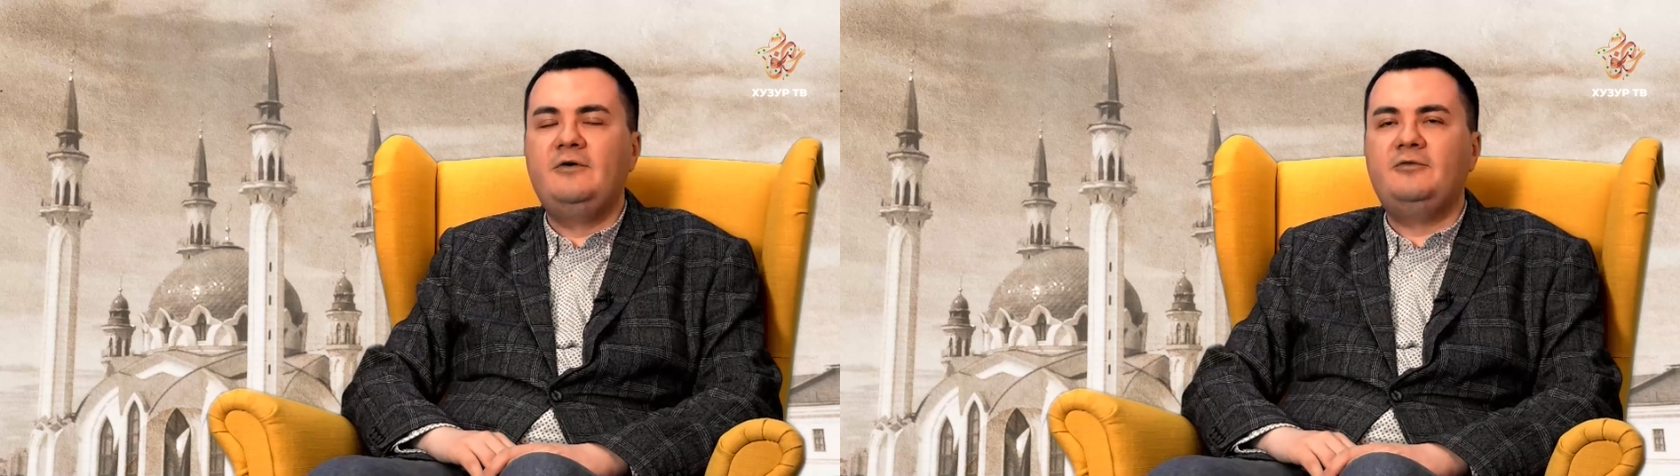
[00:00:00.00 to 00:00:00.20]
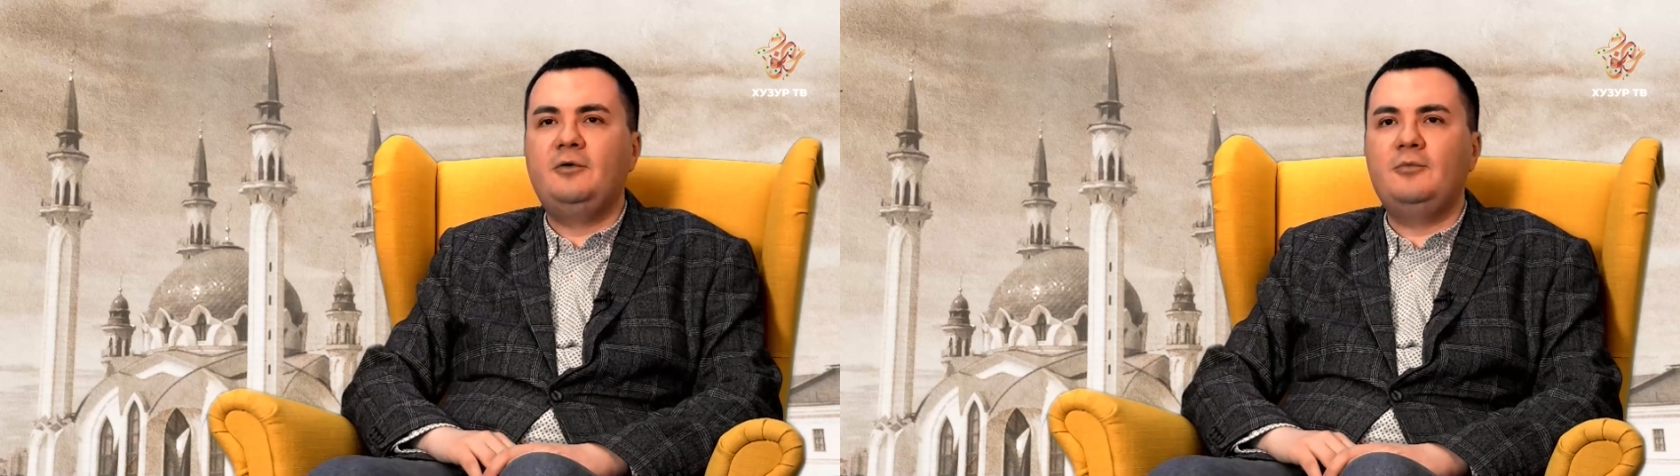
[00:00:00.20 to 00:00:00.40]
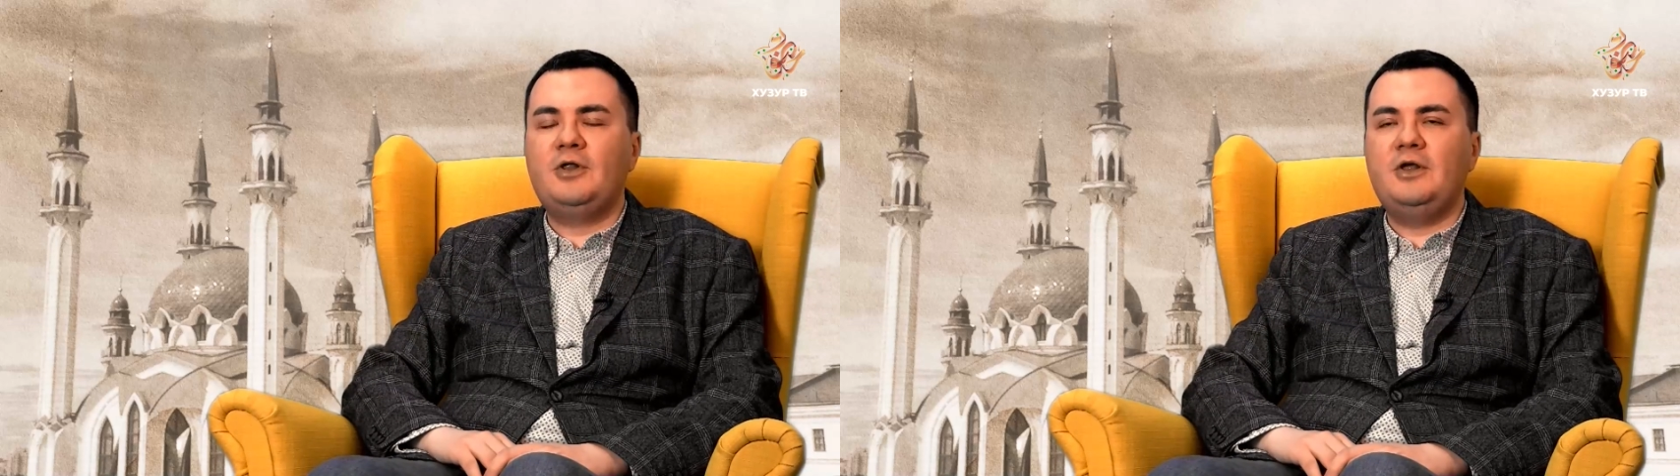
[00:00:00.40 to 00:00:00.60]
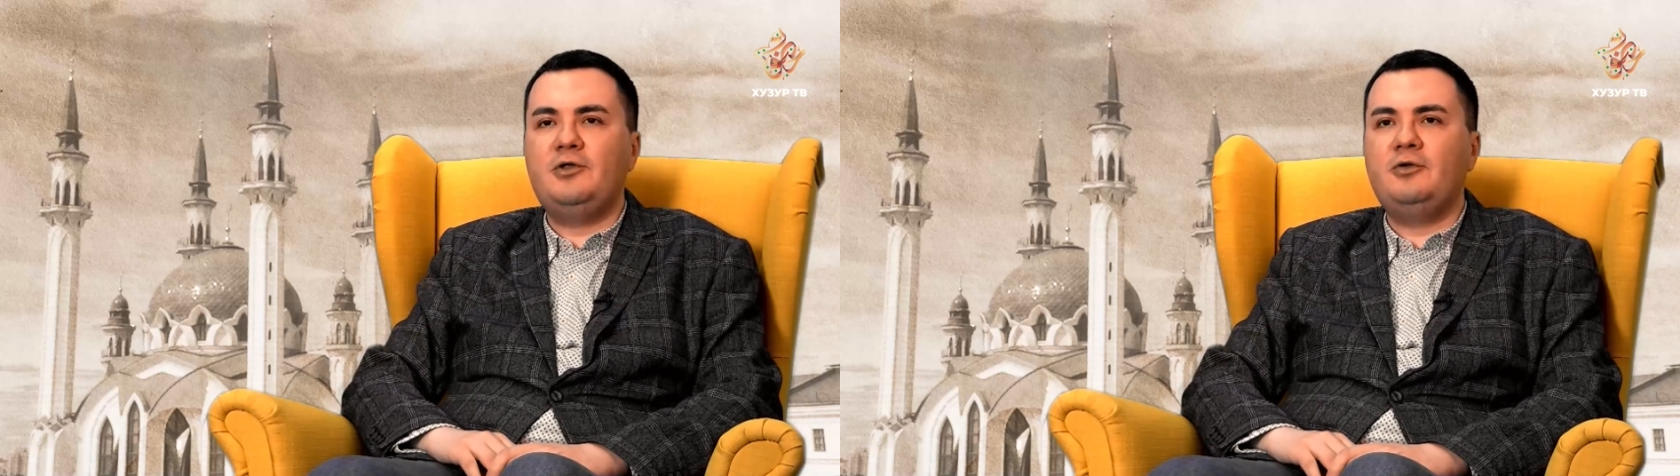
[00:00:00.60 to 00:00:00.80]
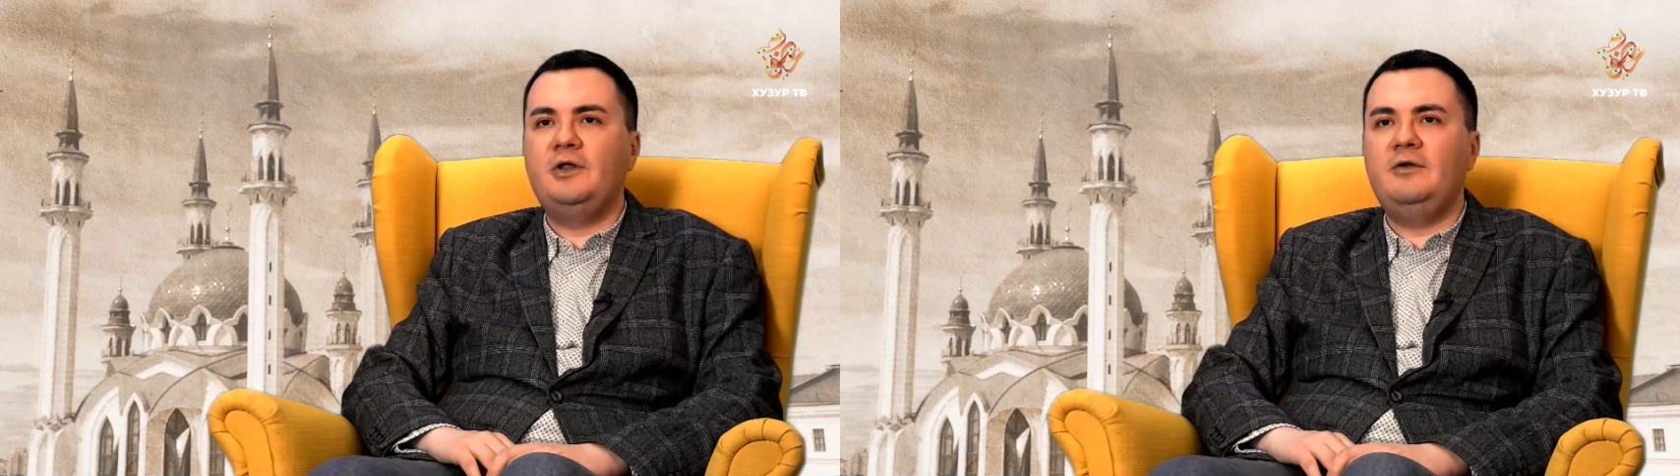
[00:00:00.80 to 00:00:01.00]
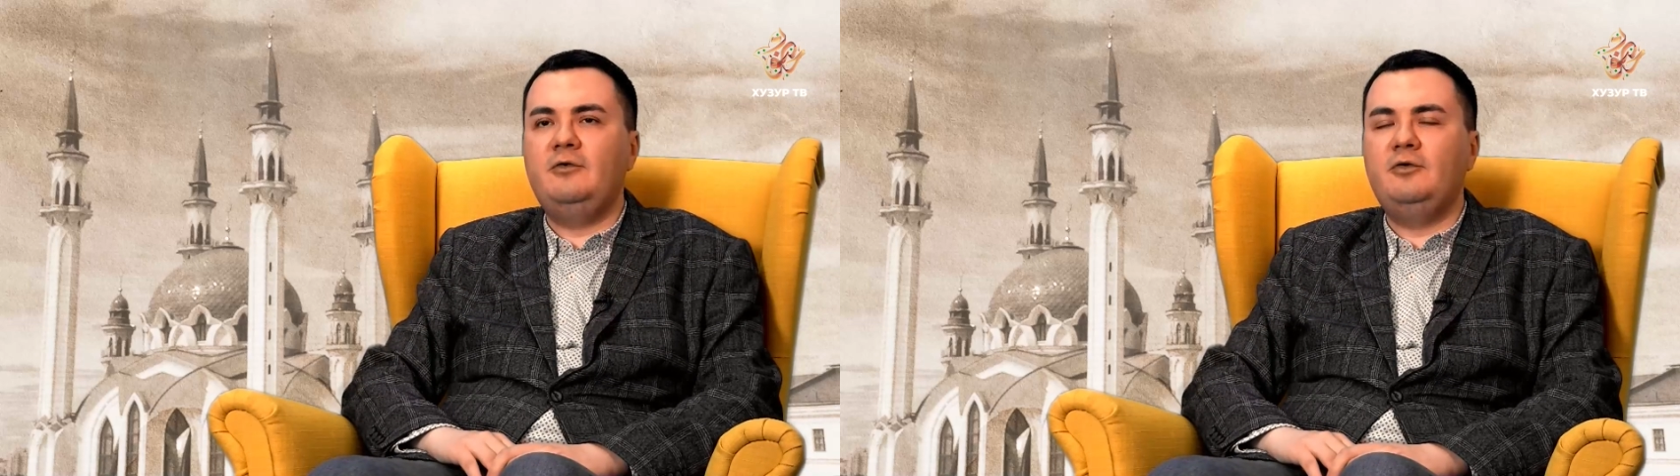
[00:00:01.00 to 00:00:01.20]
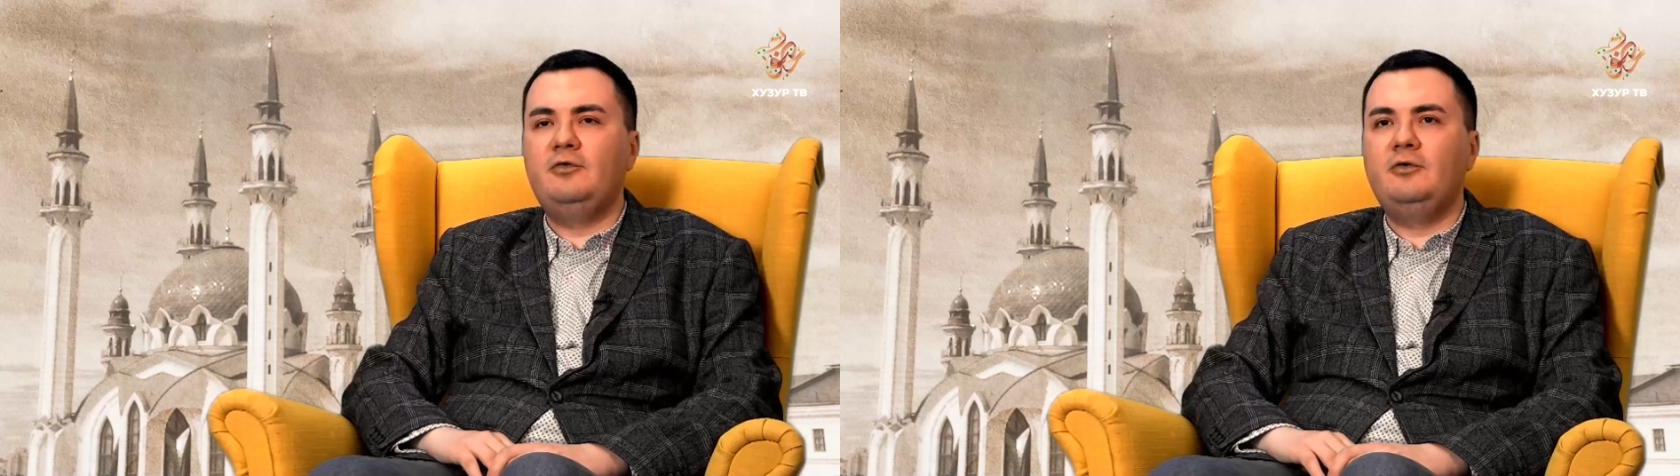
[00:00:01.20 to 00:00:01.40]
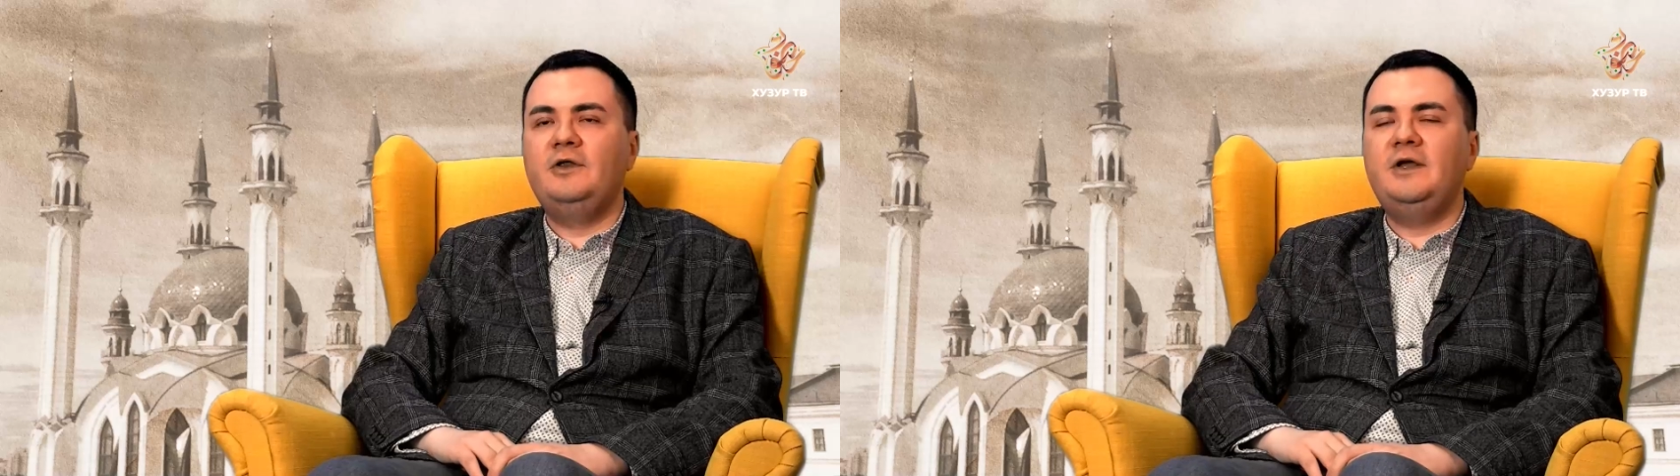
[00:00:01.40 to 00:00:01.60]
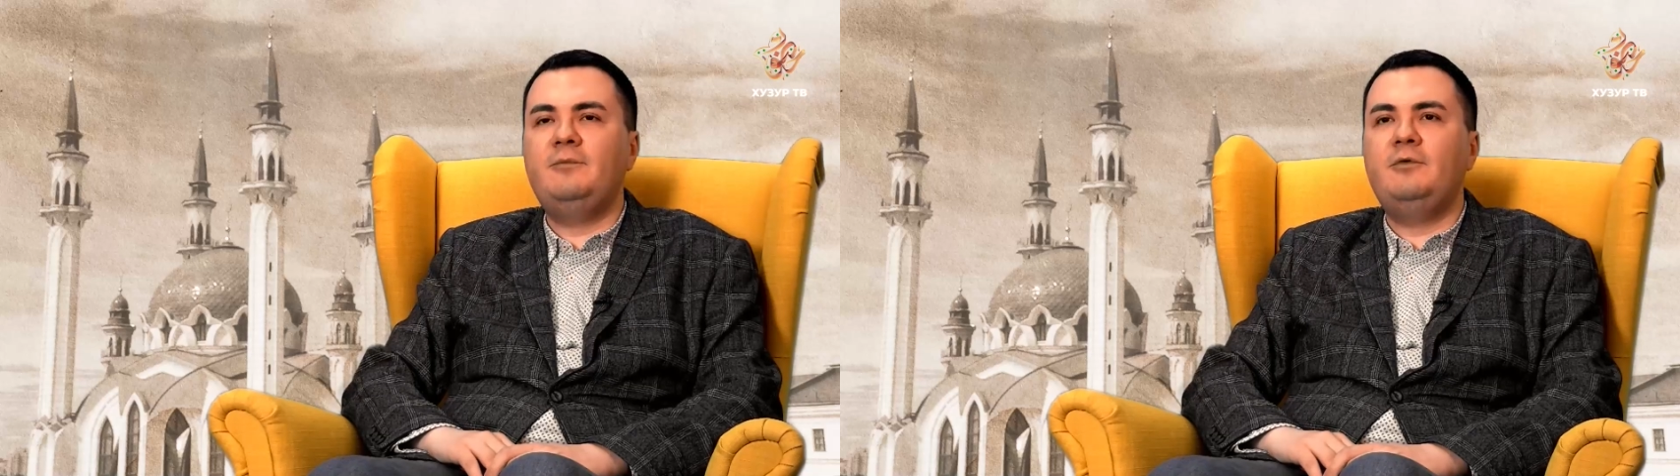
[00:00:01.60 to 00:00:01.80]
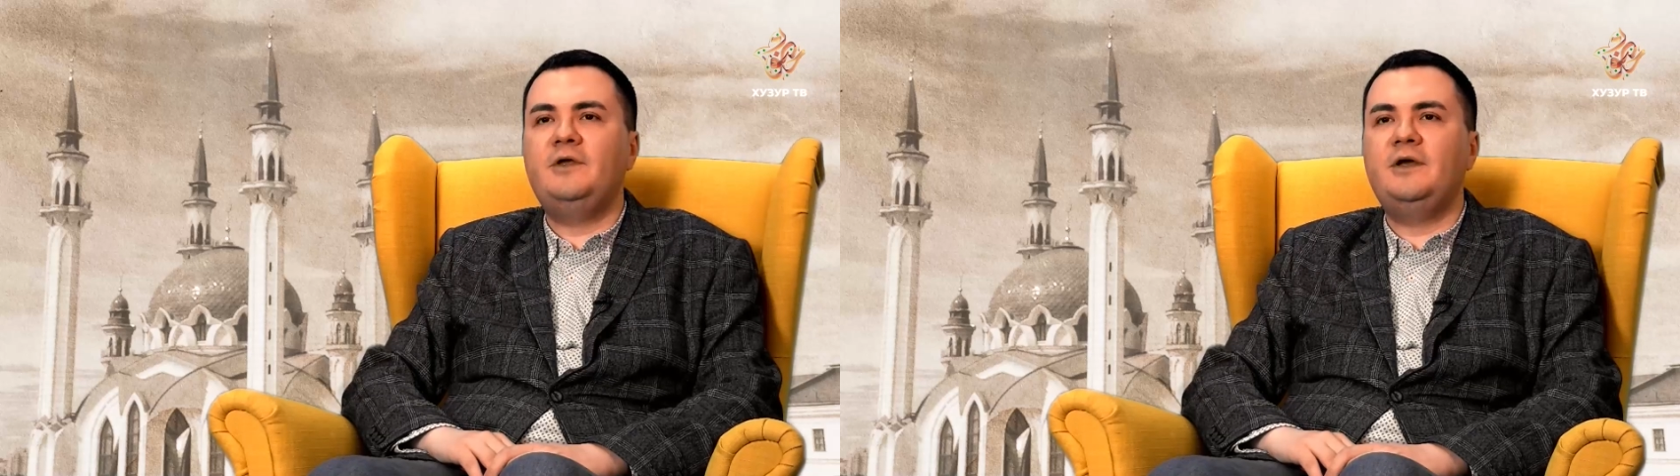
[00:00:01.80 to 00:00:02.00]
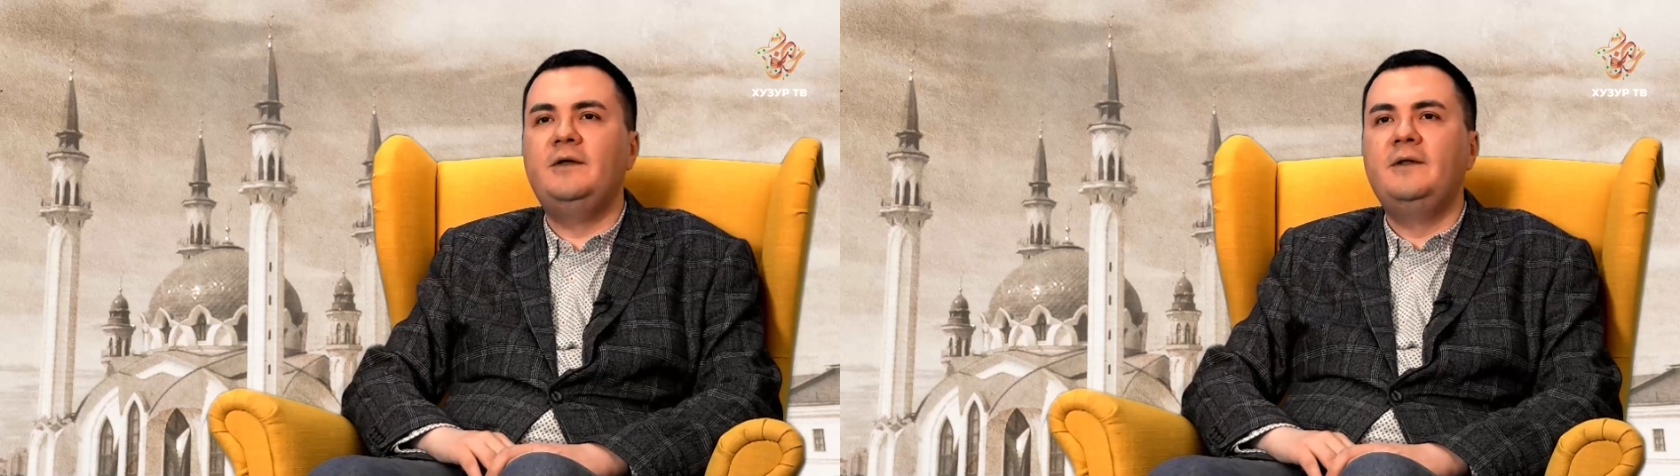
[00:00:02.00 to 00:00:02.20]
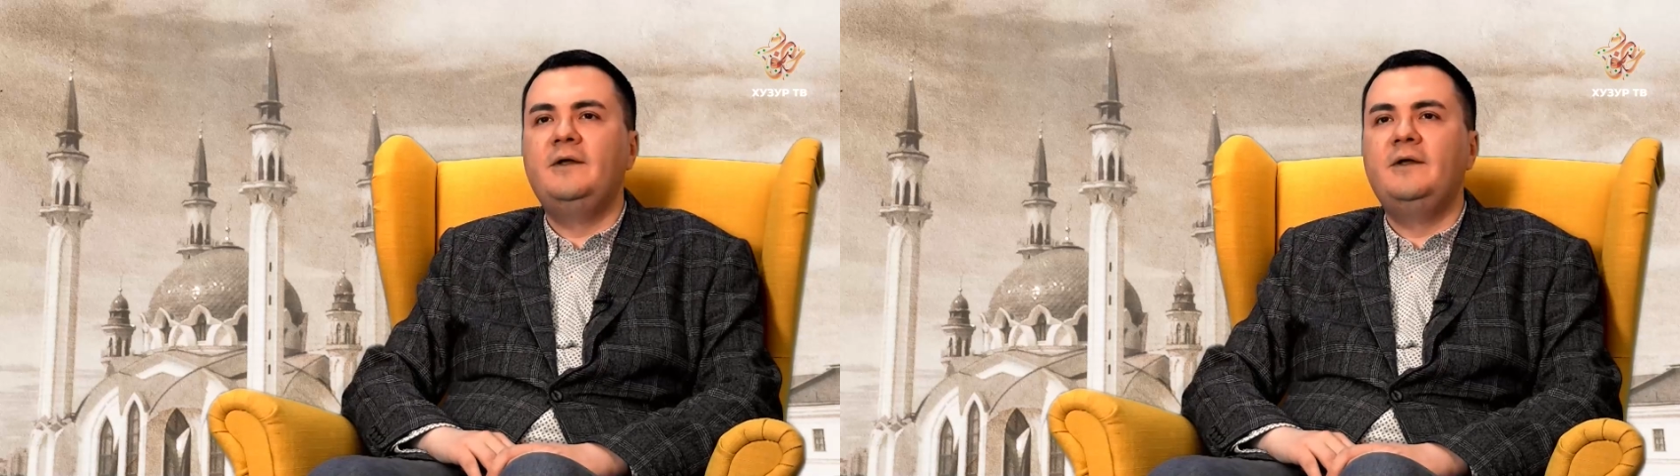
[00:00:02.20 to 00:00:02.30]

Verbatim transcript: в том числе еще до революционной эпохи,